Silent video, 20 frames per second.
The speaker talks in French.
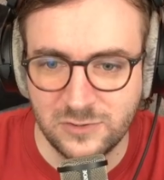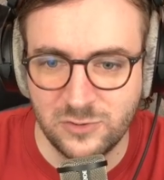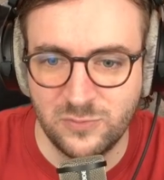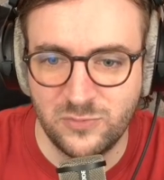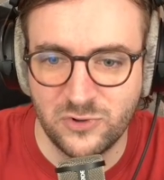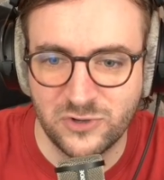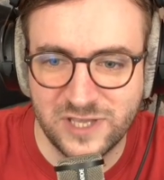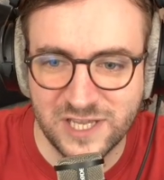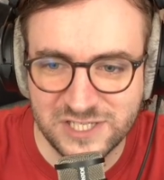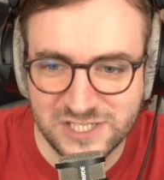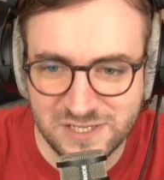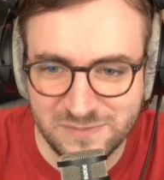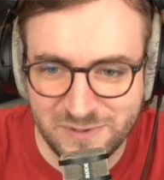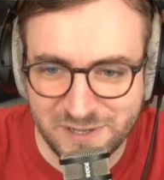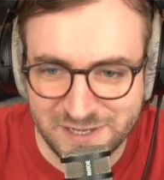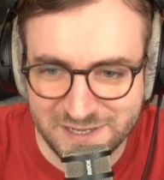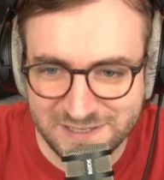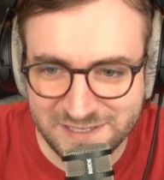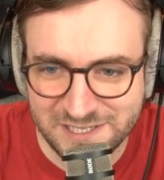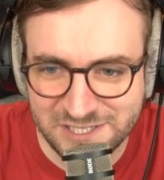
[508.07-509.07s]
Le blocage des
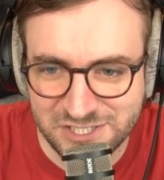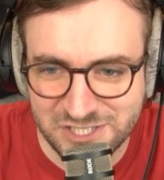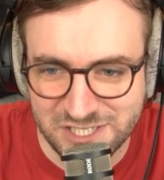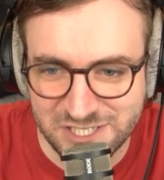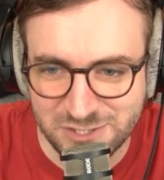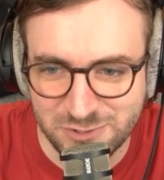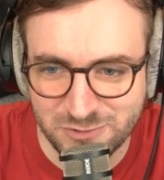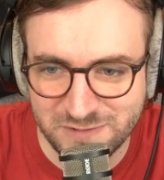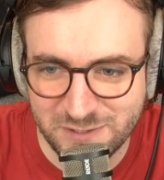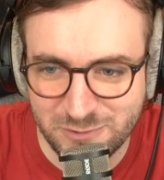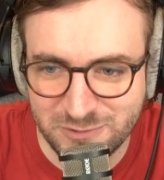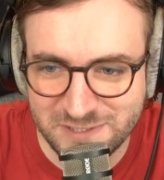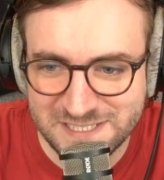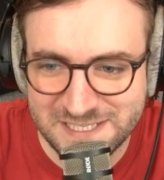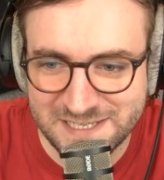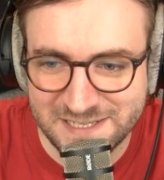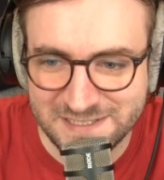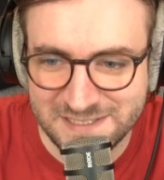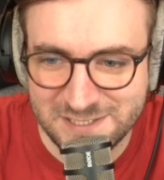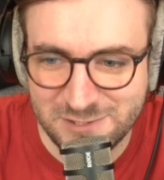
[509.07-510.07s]
parrainages et jeter le
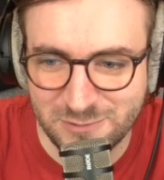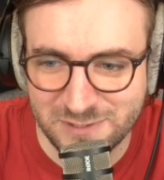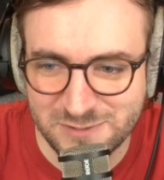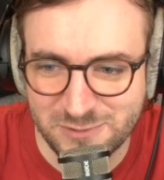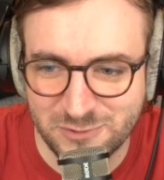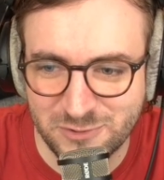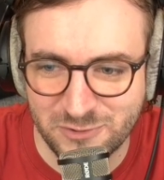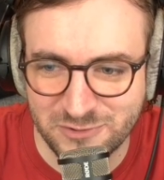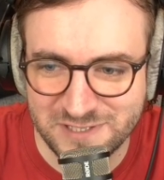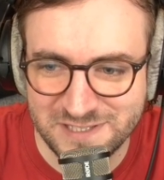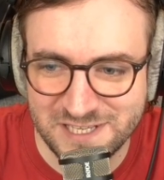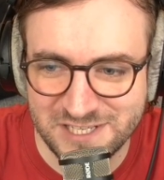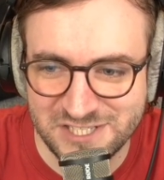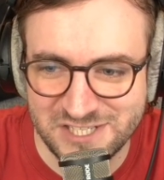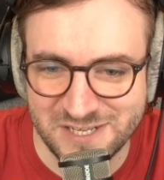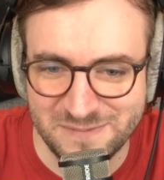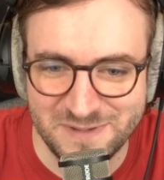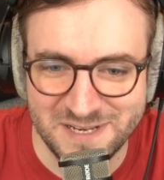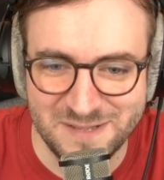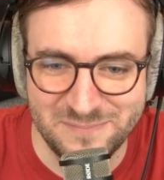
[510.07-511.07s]
discrédit sur les autres candidats,
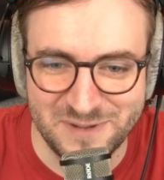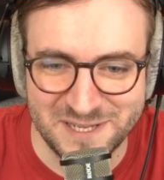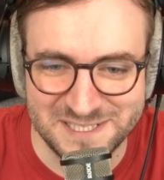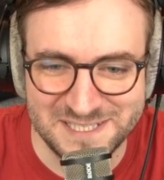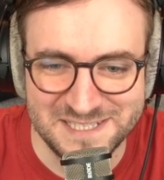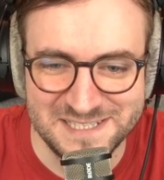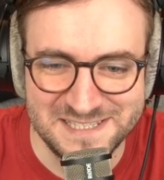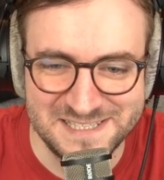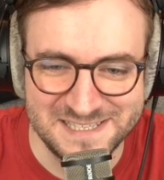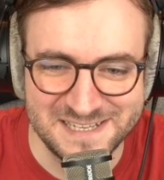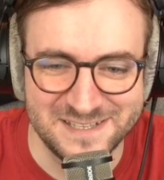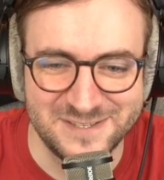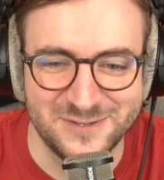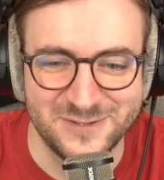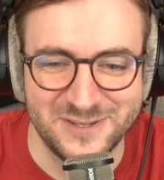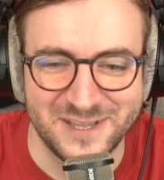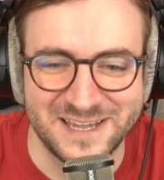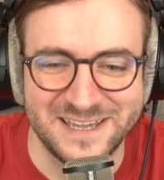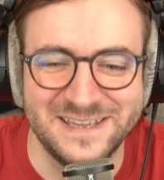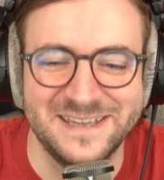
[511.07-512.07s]
jamais les partis ne s'y
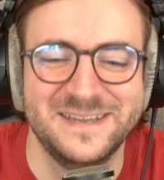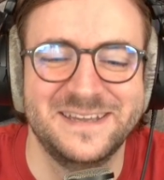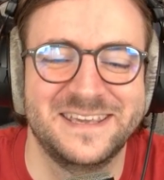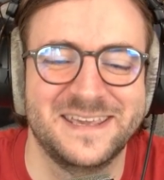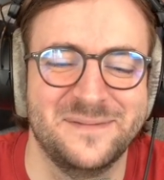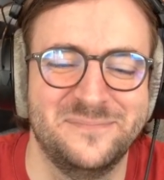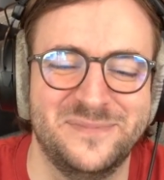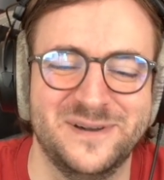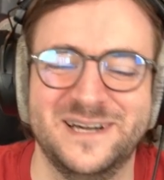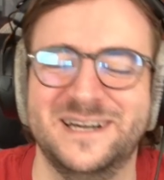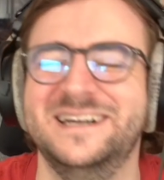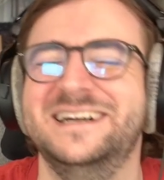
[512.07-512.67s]
adonneraient, capa.